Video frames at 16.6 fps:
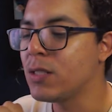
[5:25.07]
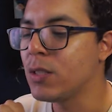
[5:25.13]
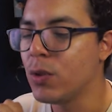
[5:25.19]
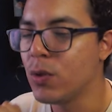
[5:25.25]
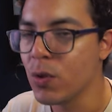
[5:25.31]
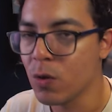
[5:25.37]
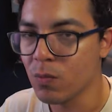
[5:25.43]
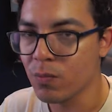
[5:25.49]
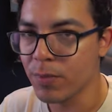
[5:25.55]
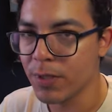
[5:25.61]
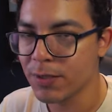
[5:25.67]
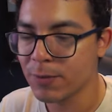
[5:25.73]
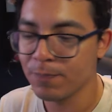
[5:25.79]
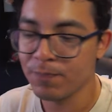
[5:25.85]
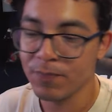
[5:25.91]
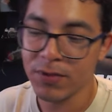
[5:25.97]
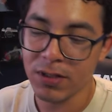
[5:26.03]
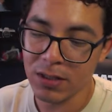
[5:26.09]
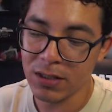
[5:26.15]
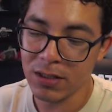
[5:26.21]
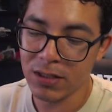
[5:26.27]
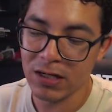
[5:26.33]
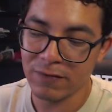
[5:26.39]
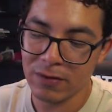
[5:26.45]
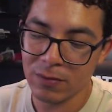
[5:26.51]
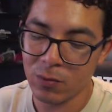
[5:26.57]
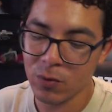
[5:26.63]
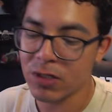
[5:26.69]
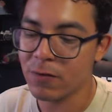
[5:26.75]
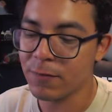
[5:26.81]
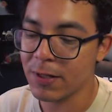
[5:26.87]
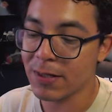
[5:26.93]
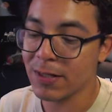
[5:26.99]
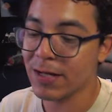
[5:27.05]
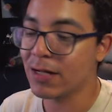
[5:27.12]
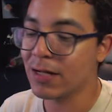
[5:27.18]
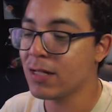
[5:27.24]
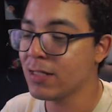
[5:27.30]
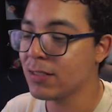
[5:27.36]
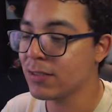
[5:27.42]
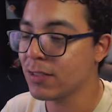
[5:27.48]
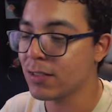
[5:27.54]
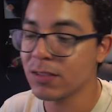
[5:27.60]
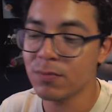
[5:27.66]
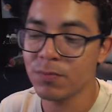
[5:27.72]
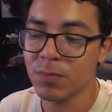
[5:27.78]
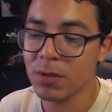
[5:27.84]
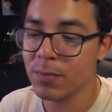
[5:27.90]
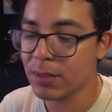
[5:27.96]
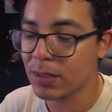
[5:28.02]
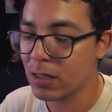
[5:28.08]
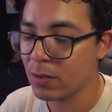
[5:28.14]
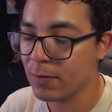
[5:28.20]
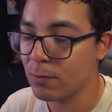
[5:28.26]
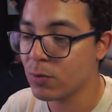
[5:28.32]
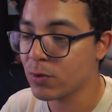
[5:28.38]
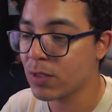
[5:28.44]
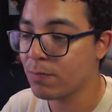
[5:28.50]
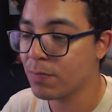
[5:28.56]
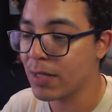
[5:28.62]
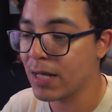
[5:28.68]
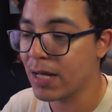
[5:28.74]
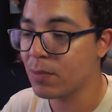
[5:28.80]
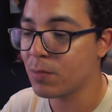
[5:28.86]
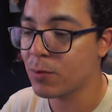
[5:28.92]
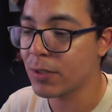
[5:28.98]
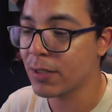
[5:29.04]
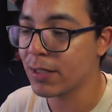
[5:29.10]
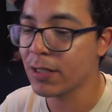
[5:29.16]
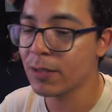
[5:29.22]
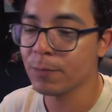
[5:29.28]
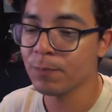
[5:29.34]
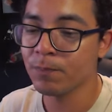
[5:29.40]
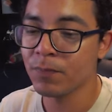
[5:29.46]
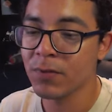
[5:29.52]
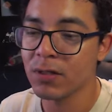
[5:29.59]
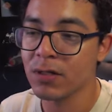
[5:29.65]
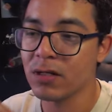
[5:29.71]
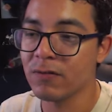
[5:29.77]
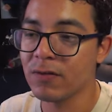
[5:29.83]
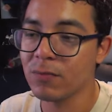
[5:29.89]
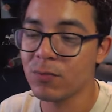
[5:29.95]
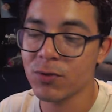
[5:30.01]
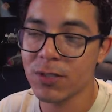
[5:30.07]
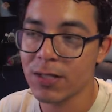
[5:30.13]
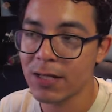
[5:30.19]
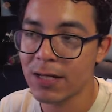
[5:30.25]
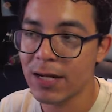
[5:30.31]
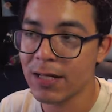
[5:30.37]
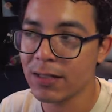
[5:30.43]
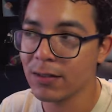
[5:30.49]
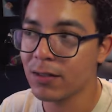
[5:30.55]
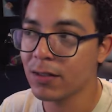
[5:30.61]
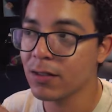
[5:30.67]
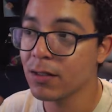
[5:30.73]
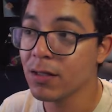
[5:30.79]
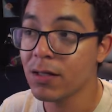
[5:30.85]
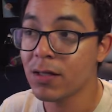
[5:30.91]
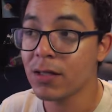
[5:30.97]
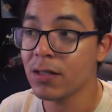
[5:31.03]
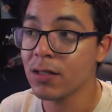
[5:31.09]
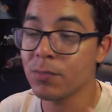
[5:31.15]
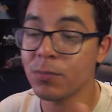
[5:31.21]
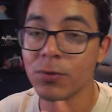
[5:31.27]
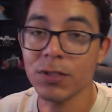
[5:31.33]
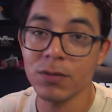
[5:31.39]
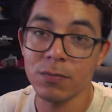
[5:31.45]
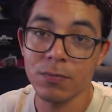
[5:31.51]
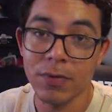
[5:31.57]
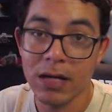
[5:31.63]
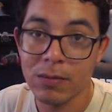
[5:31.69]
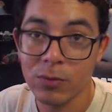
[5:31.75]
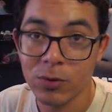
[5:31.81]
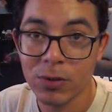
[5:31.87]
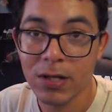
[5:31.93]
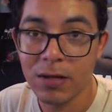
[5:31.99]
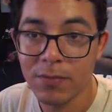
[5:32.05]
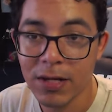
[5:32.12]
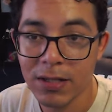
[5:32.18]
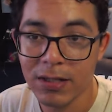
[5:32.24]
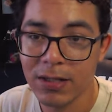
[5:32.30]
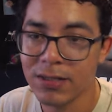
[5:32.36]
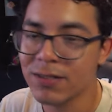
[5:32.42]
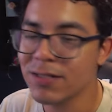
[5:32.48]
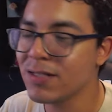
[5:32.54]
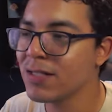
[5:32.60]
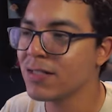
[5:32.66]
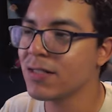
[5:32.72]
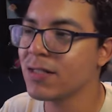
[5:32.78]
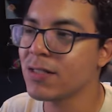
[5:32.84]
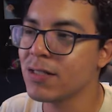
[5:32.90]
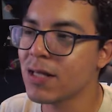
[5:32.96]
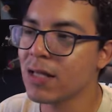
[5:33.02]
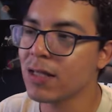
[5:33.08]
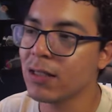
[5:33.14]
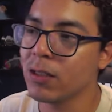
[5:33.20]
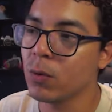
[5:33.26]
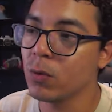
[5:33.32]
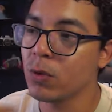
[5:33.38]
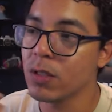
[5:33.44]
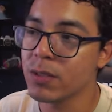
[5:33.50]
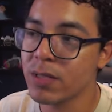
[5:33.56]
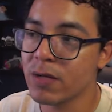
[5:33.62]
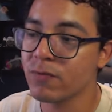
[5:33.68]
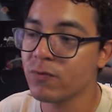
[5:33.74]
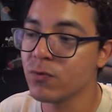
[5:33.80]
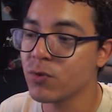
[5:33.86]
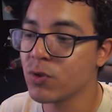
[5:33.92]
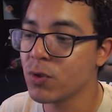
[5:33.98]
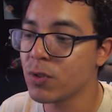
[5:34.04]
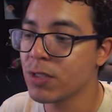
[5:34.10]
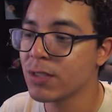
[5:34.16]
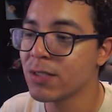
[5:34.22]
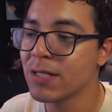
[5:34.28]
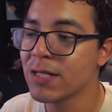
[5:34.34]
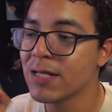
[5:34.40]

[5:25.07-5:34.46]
nombres y le vamos a brindar la lista. Simplemente la vamos a pegar por acá, le vamos a dar a Enter y pues veamos la magia. Sin necesidad de utilizar funciones,